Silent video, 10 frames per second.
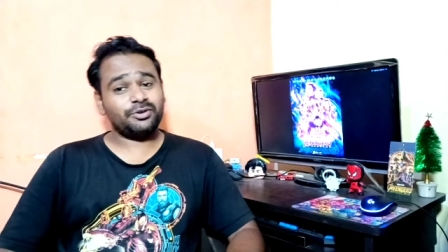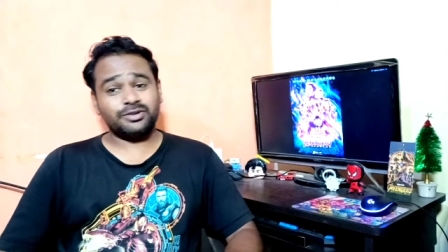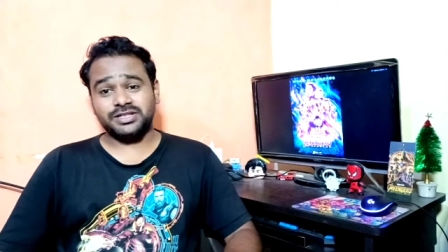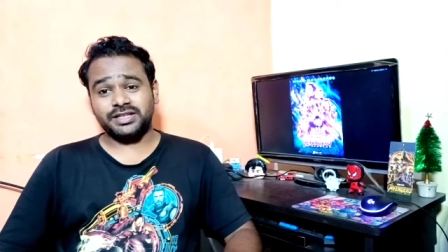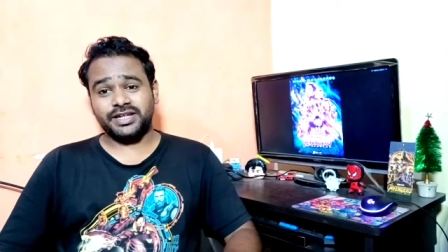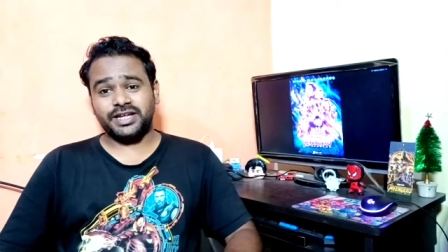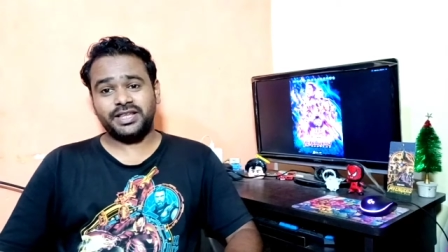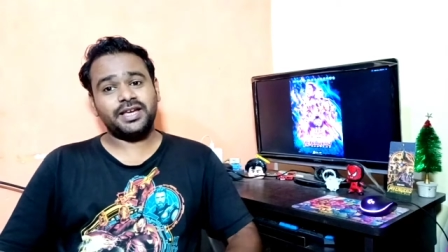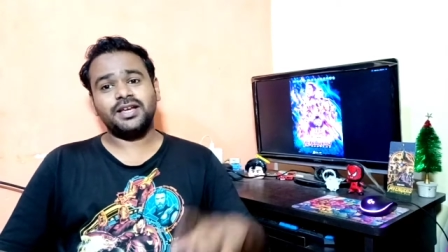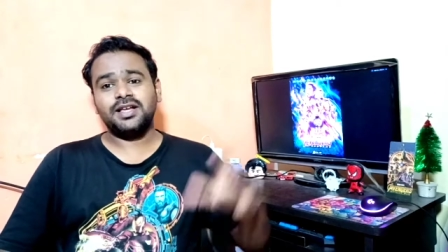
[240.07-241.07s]
अवे चलते
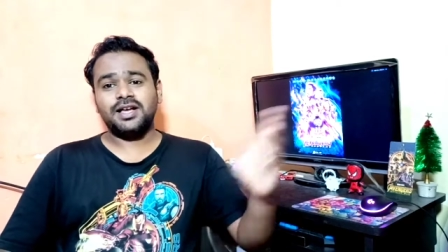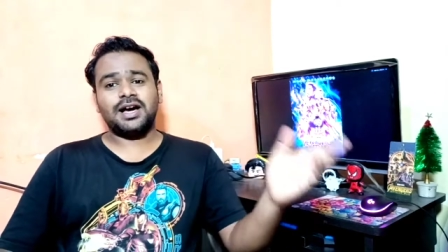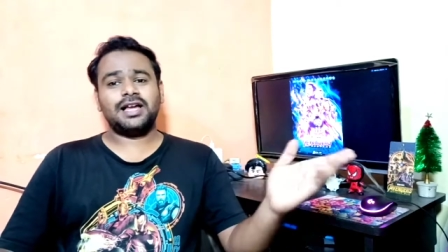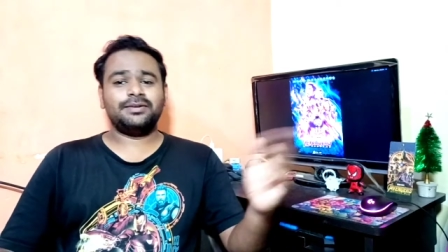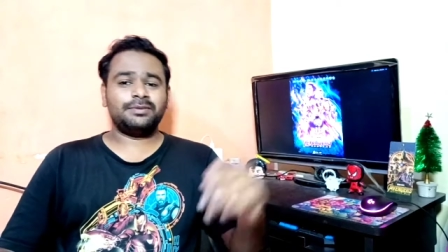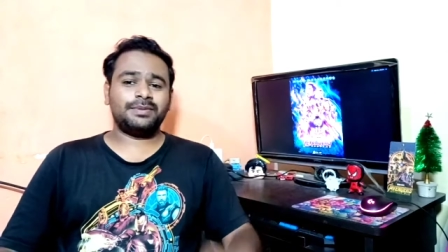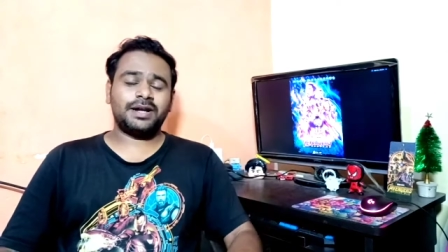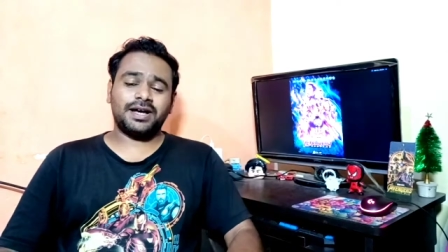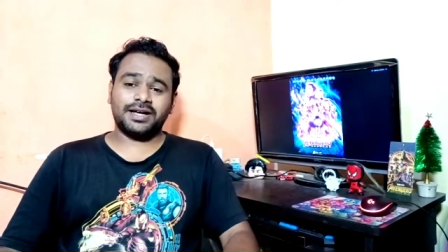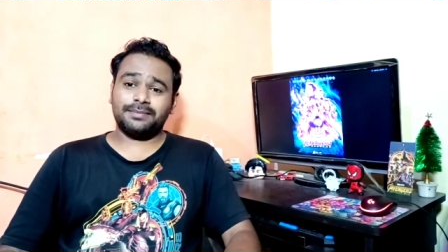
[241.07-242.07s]
रहते हैं हाल ही में
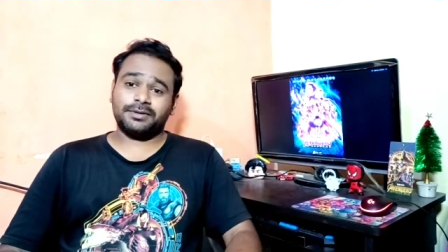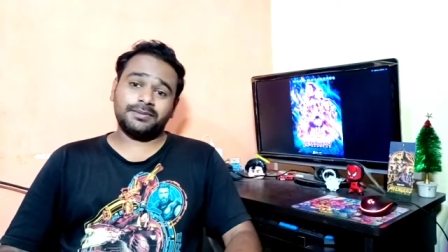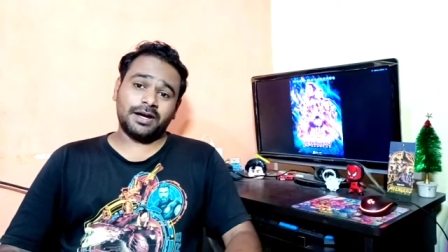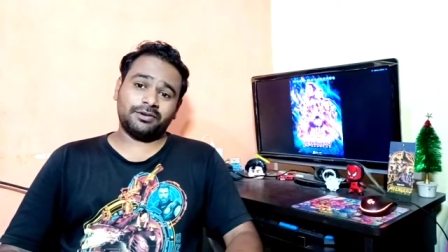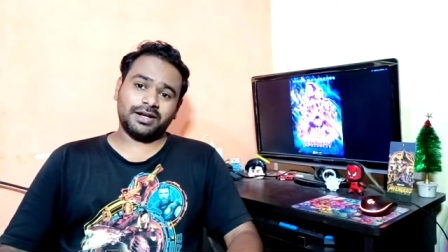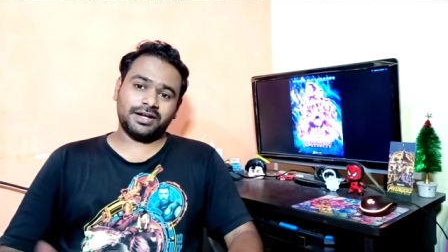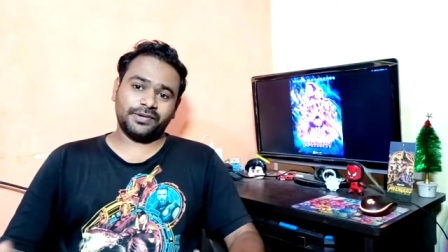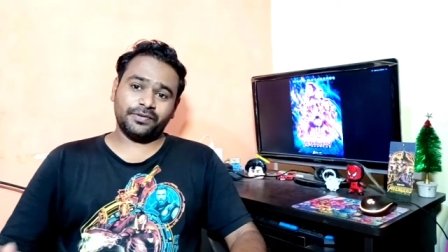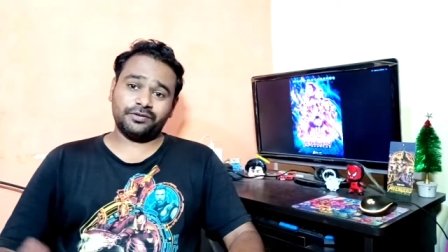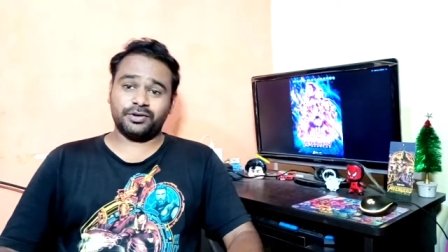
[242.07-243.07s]
मेरा कैप्टन मार्वल का
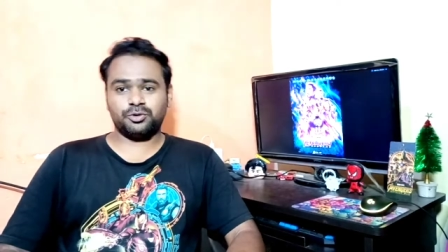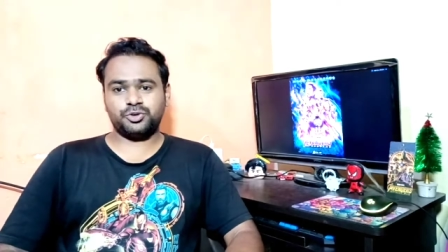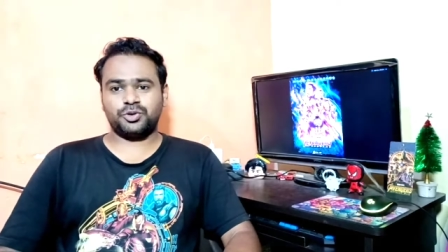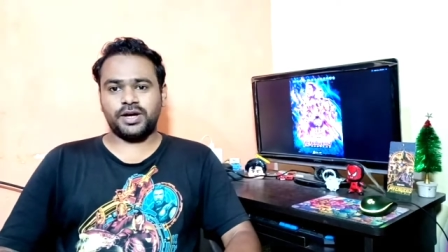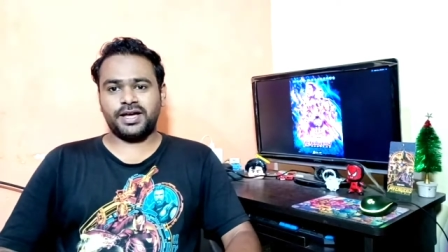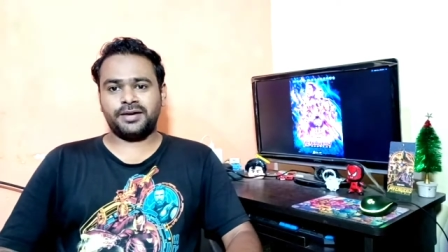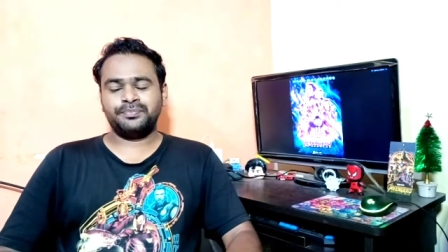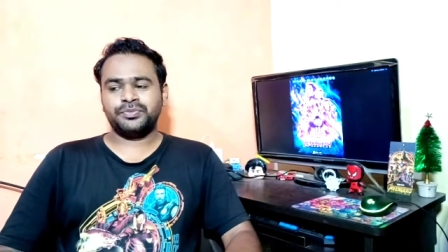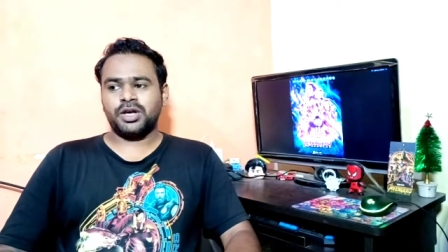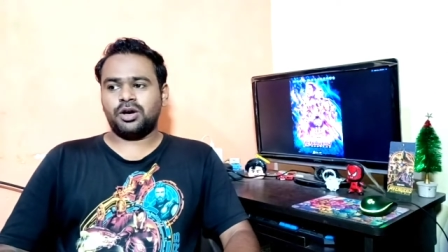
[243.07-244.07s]
गिव अवे हो चुका है
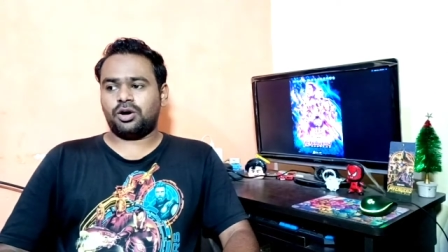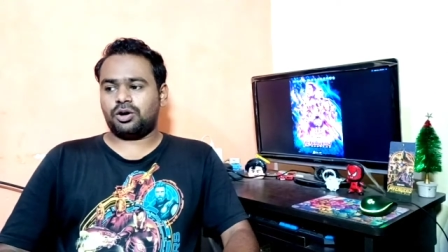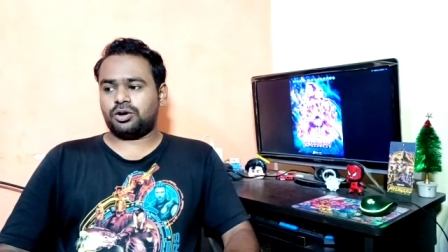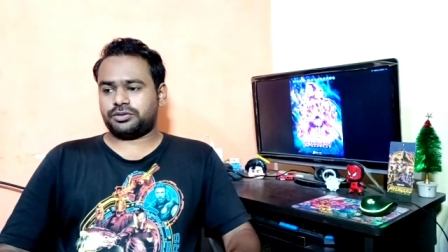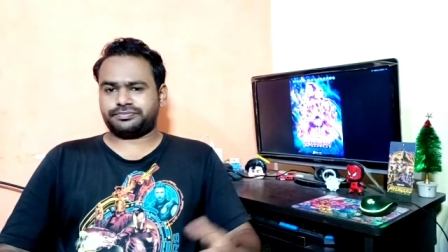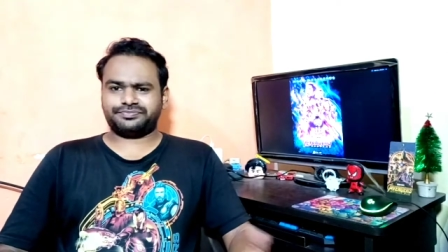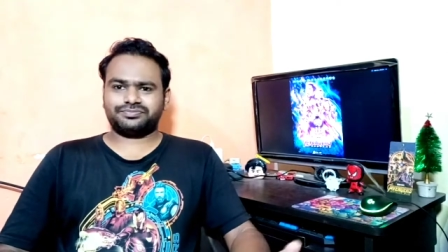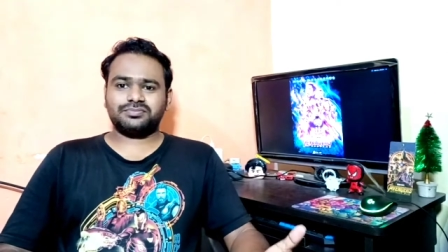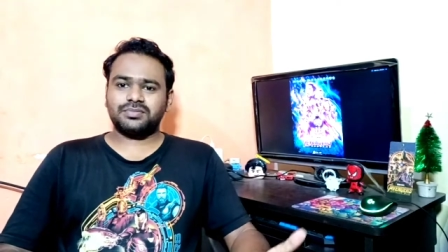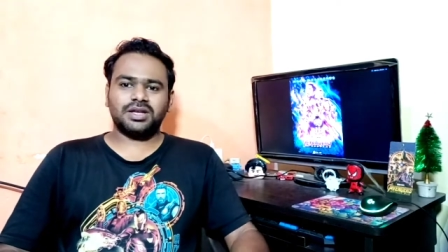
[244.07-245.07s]
और
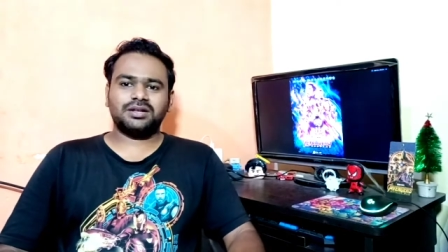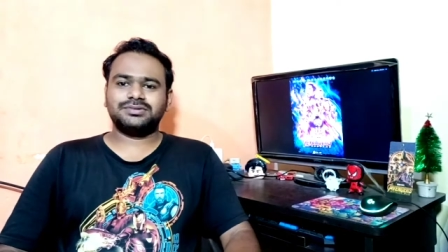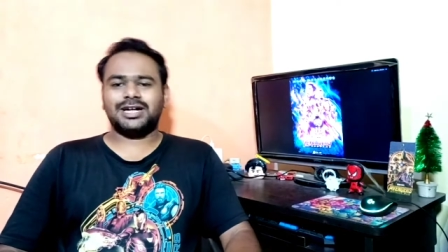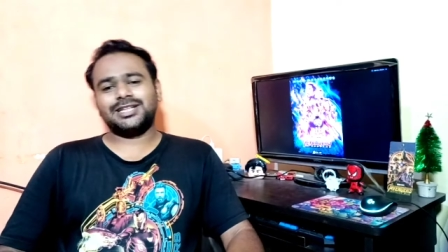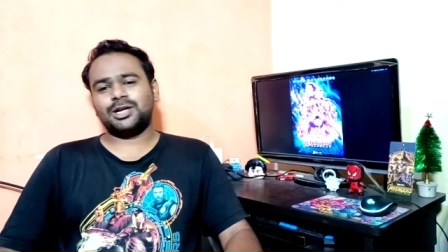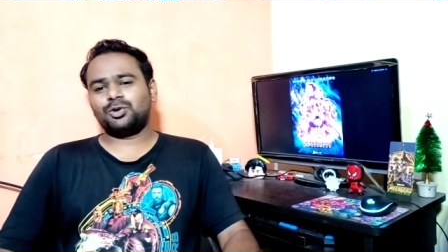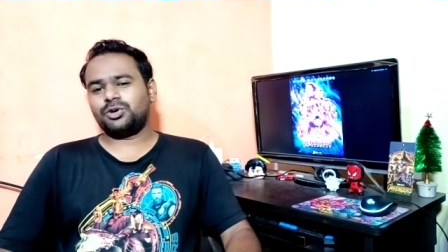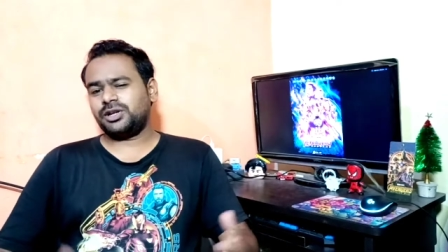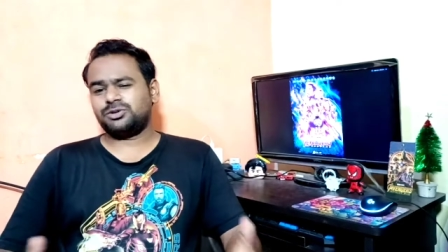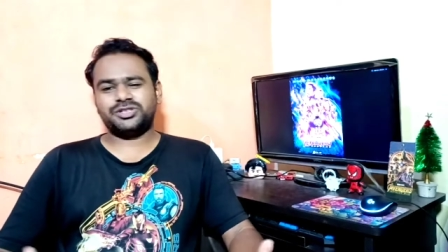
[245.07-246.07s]
ज़्यादा
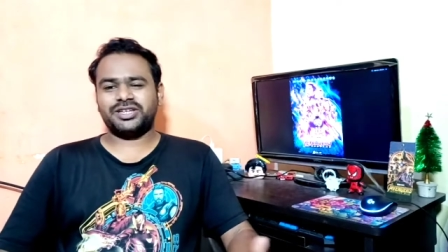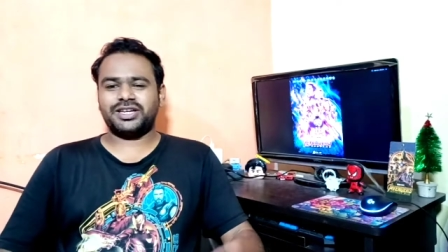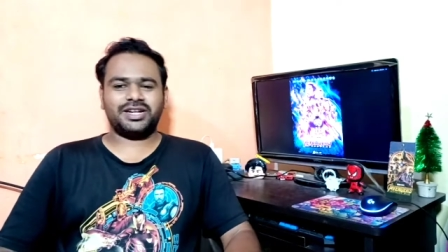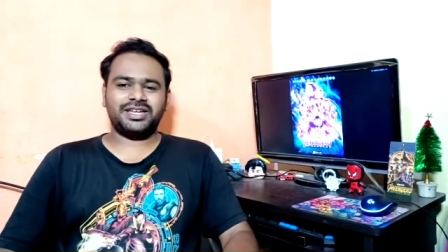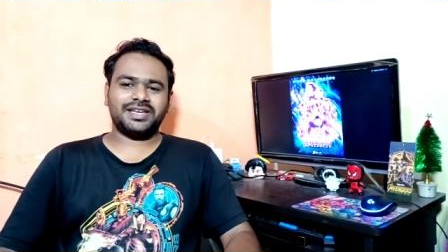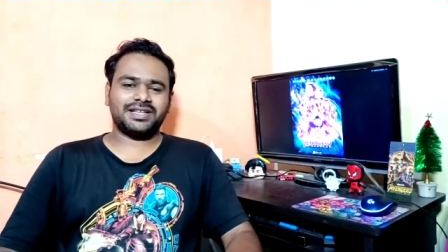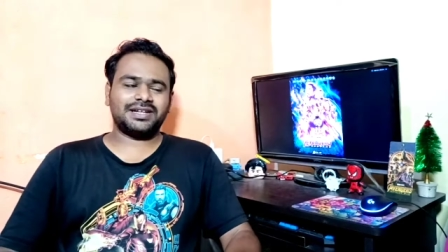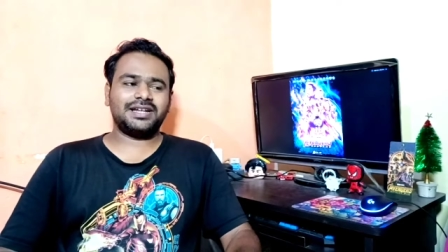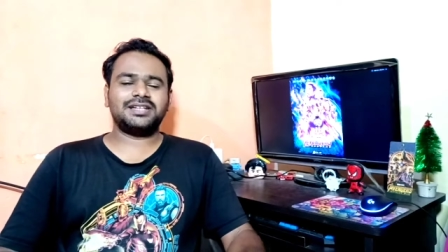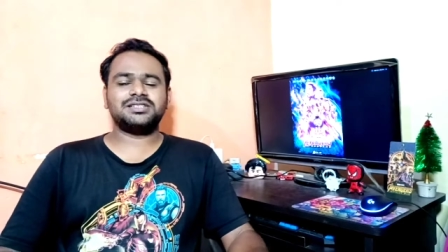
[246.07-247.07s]
लोगों ने कुछ शेयर नहीं किया था
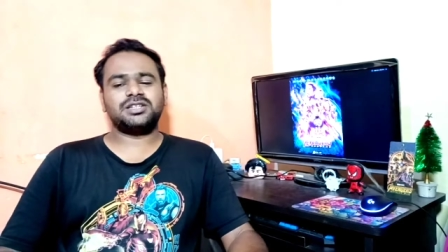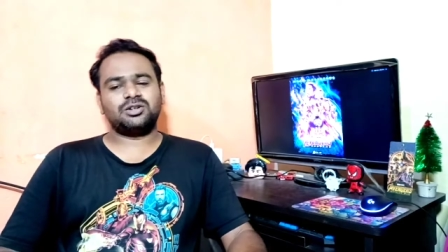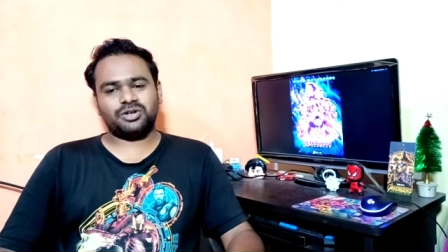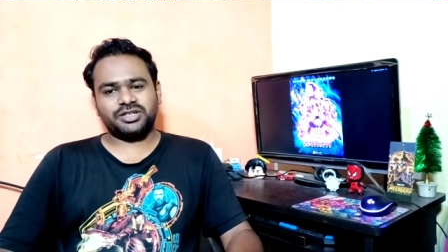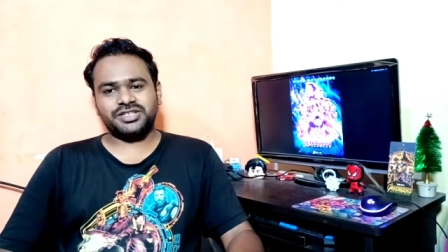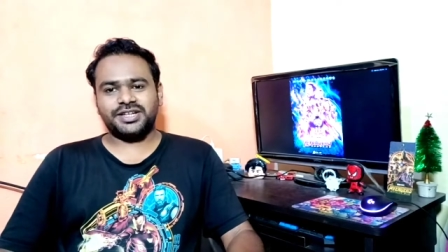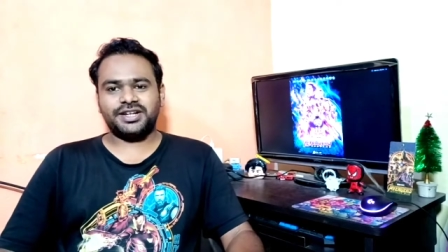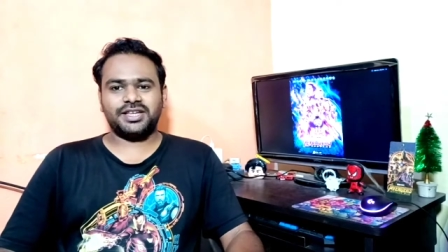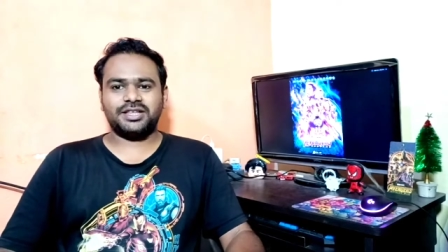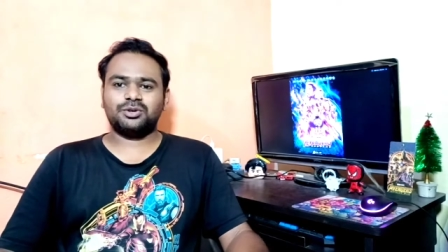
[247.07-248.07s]
लेकिन जिन लोगों ने शेयर
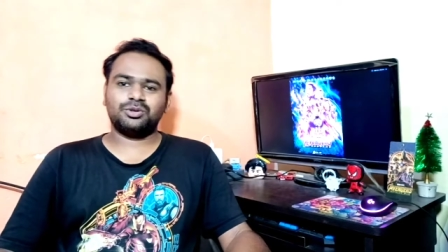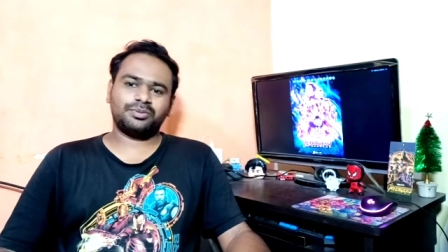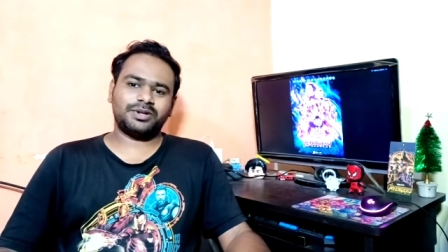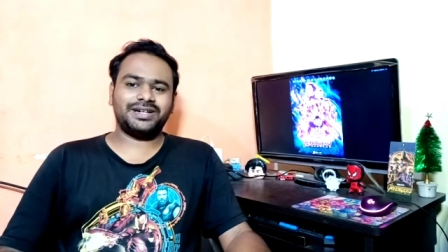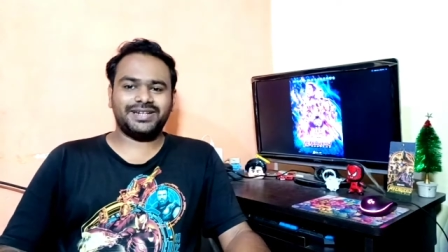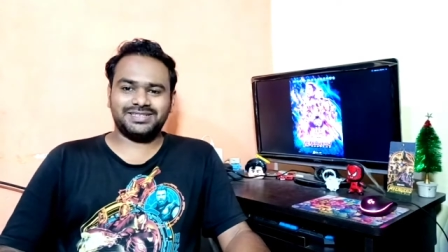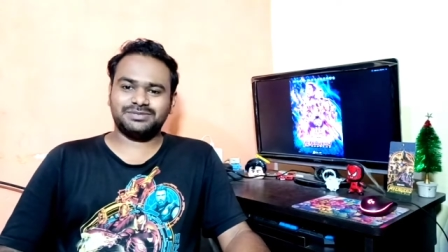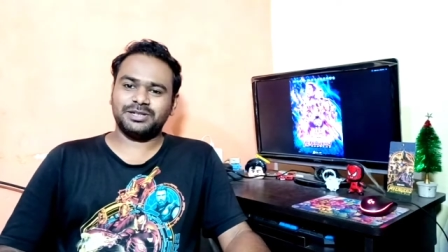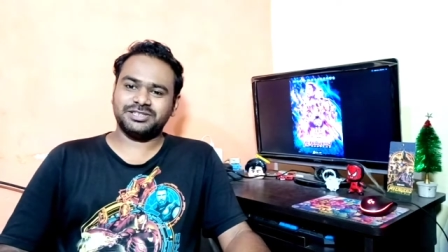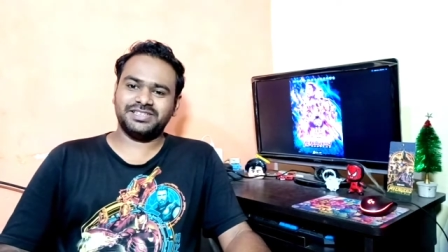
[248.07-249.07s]
किया था उनको मैंने टिकट्स
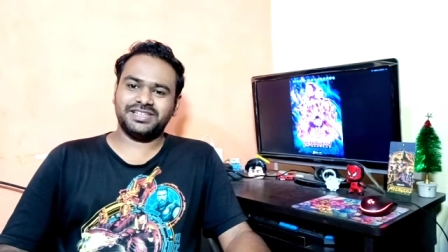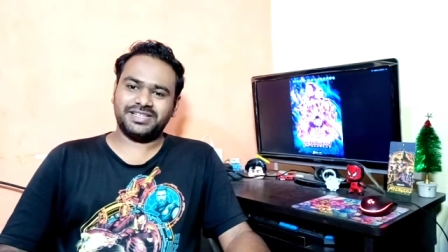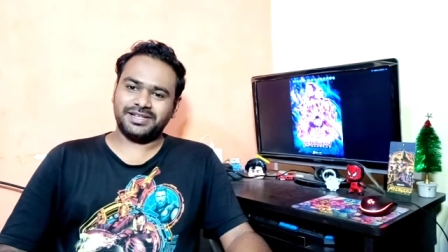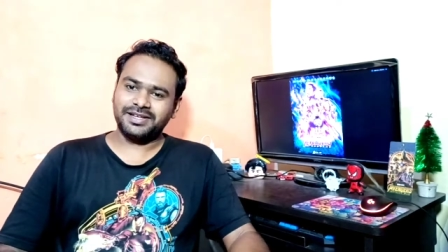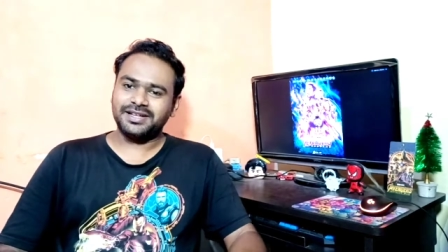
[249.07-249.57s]
भेज दिए थे